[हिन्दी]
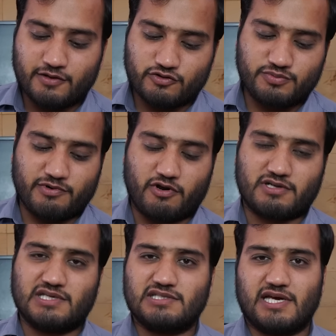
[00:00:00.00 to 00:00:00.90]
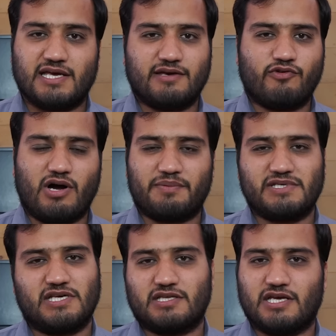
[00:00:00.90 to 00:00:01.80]
तो उसमें टॉक्सन्स आएंगे वो आपकी
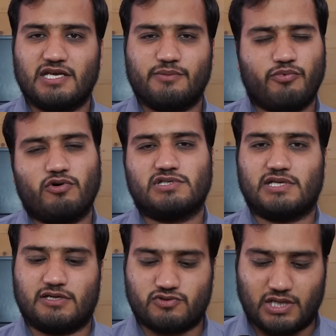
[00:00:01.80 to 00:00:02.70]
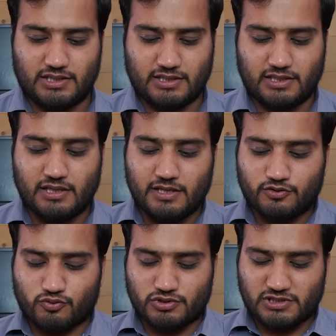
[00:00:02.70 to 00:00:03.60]
सेहत के लिए बहुत ज़्यादा नुकसान हैं
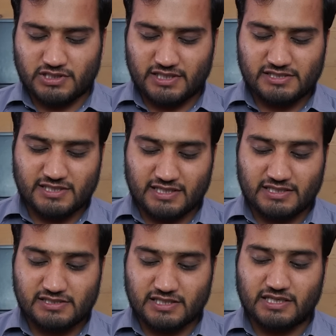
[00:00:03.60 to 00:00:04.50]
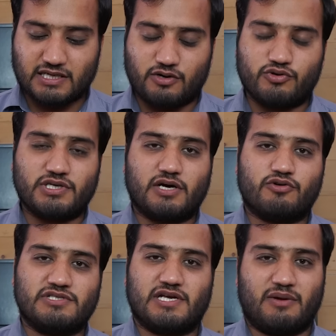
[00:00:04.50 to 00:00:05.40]
तो कोशिश करें स्टेनलेस स्टील का हो या
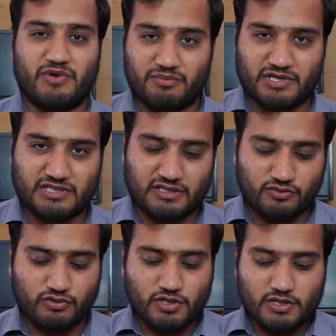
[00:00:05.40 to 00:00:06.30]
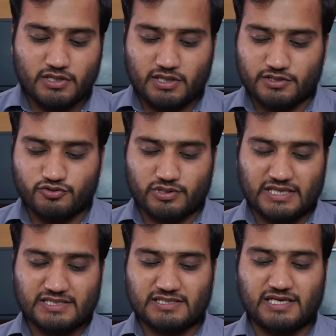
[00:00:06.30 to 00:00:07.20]
कोई सिरामिक बर्तन हो जो कि इसके